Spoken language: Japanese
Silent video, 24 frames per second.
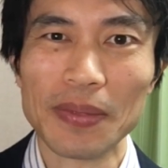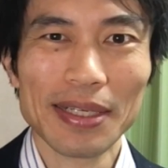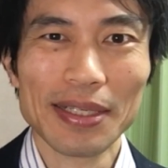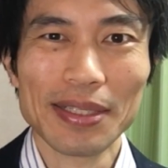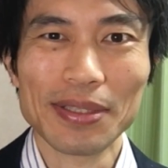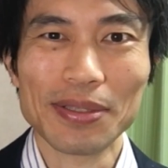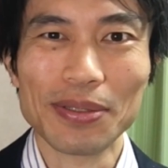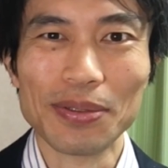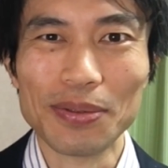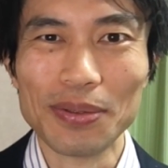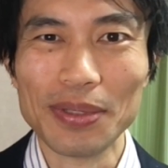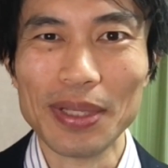
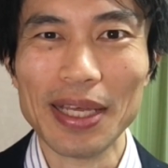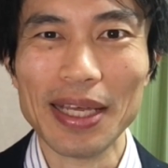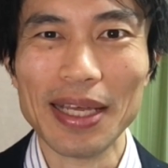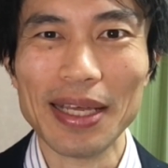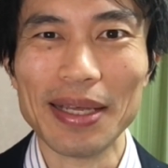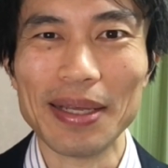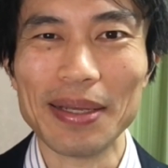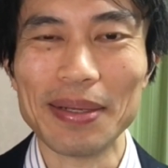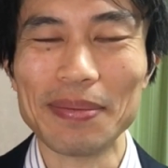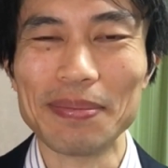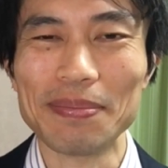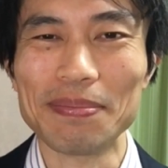そこ
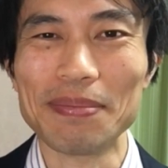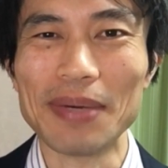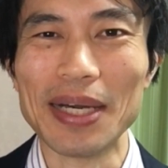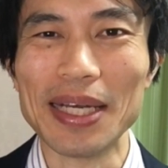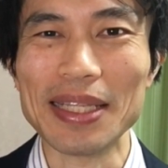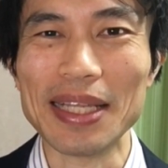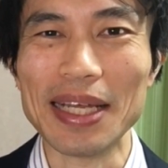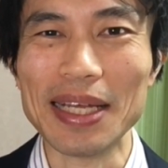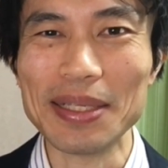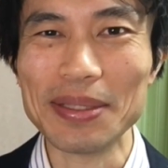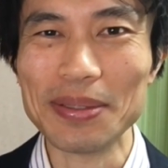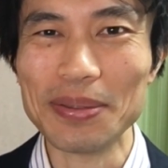でまあ
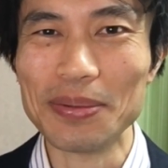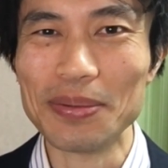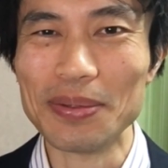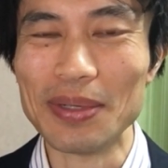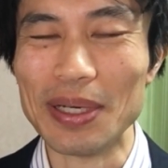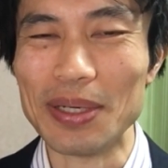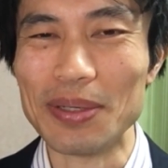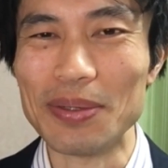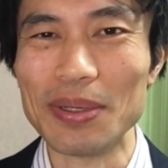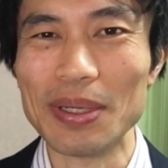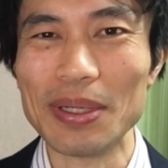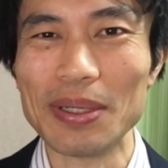なんと
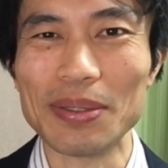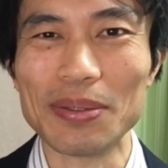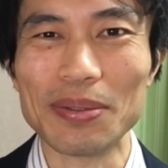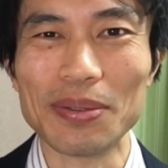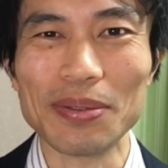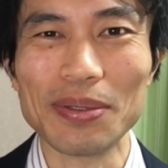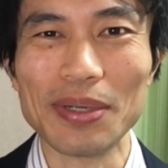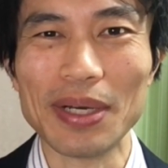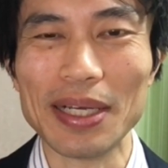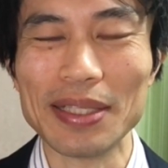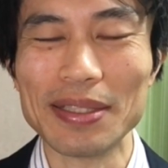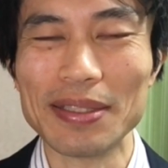かこれこ
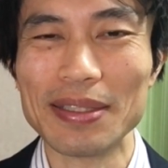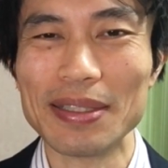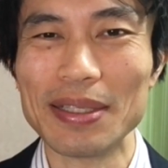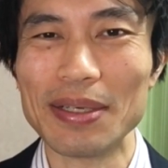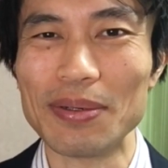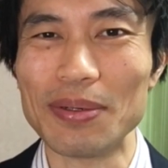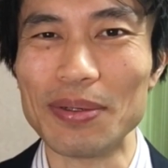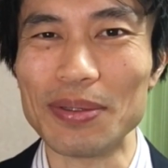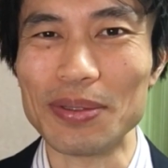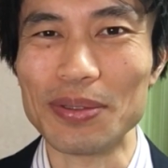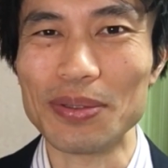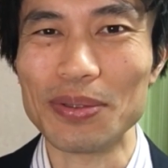の暑さ
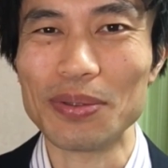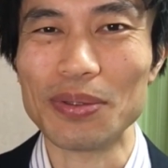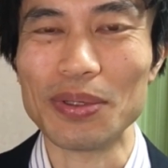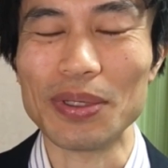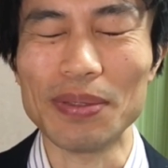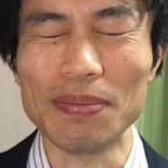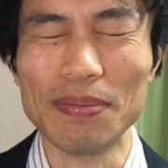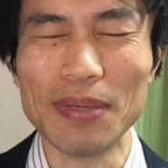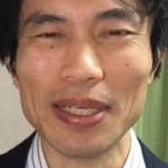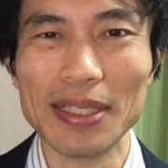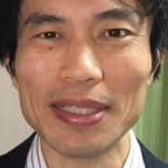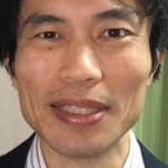をちょっと
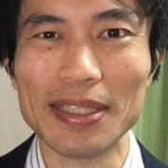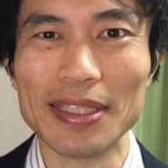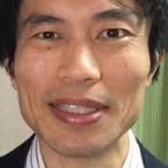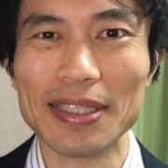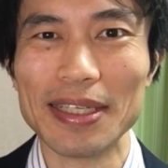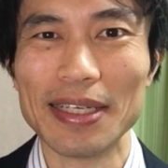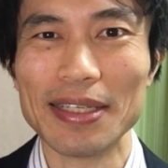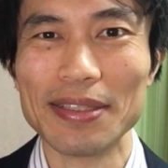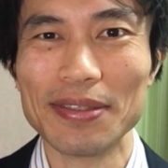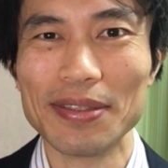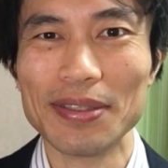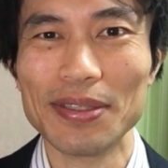イメージし
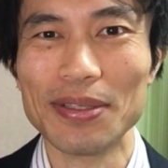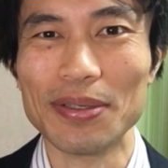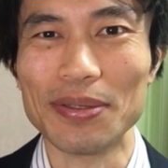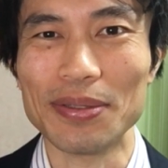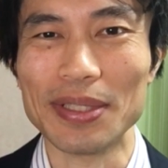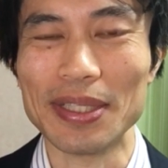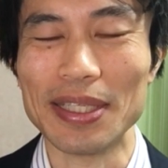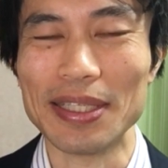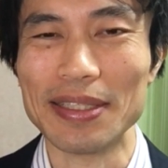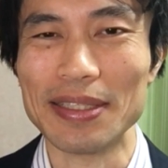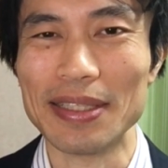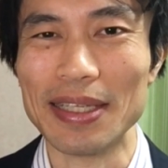やすいように
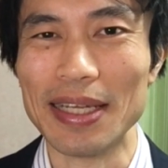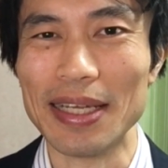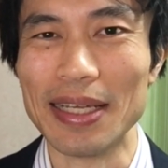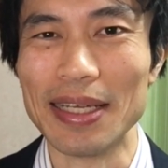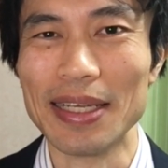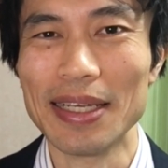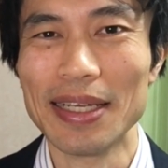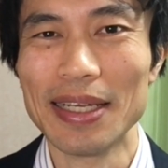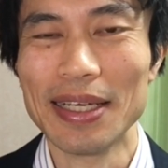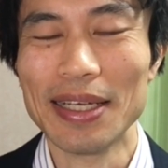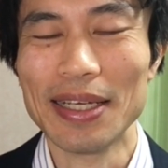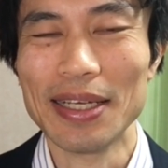ですね、
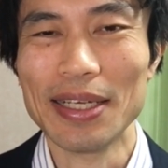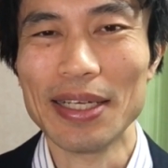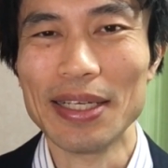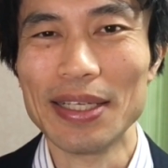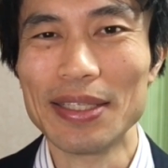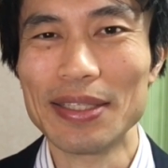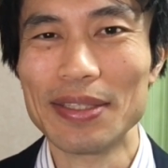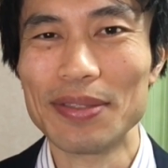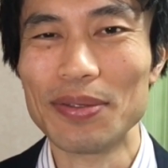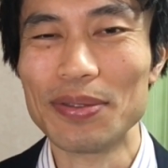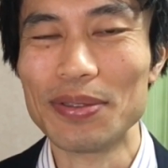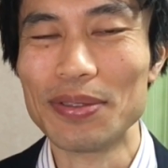
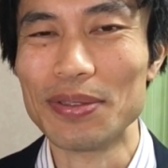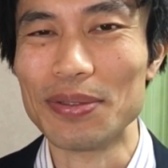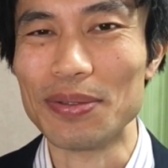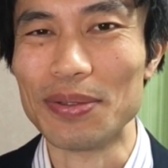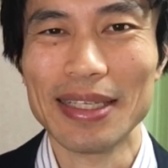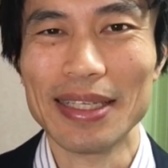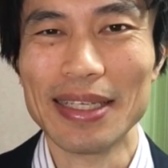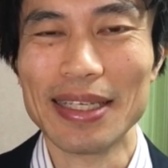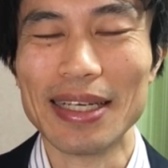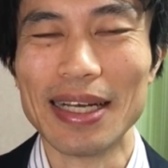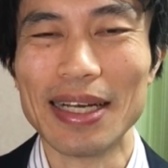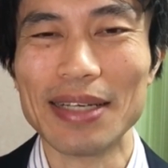一つの
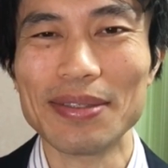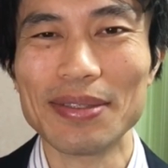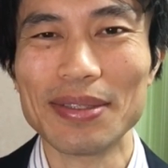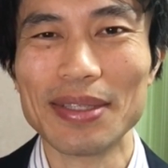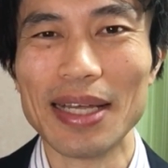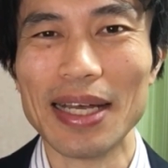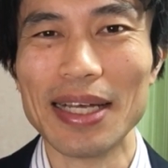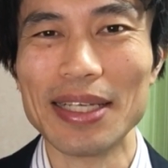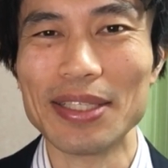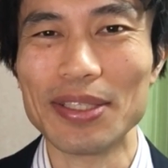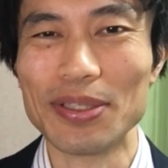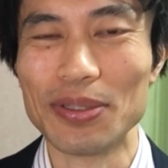比較
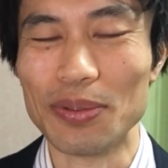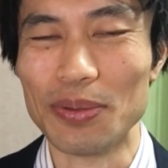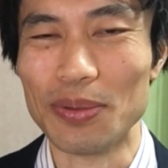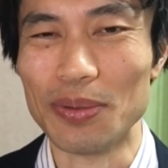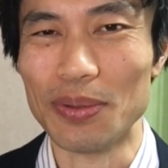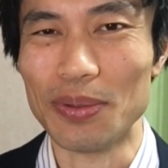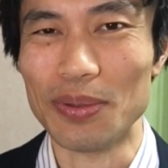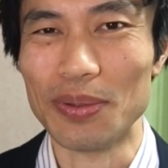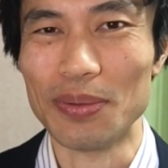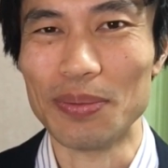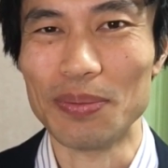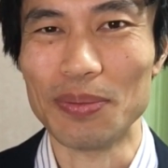対象
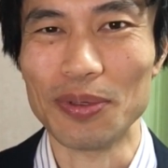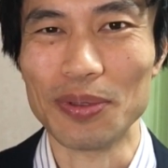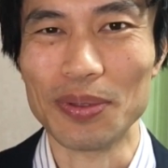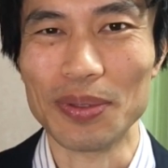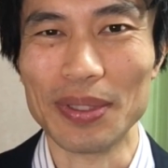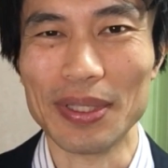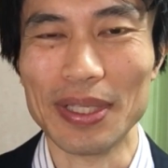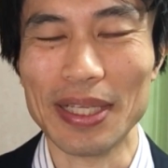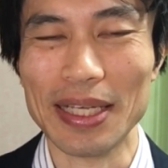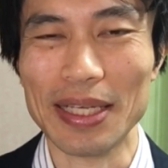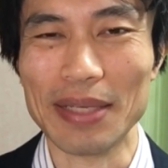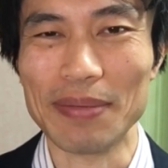を持っ
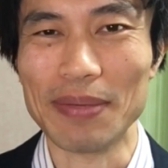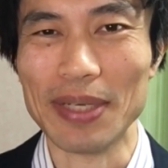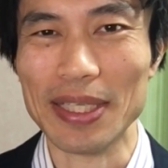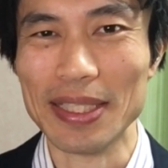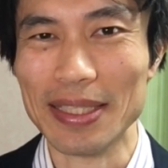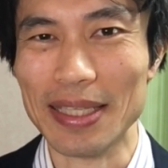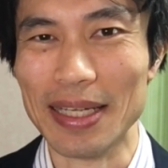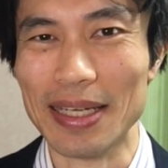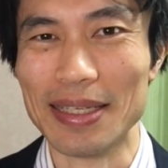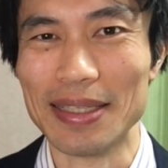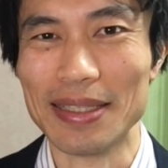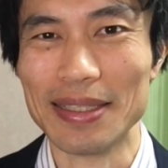てきまし
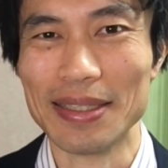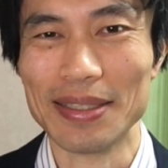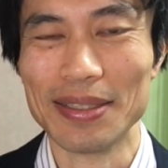た。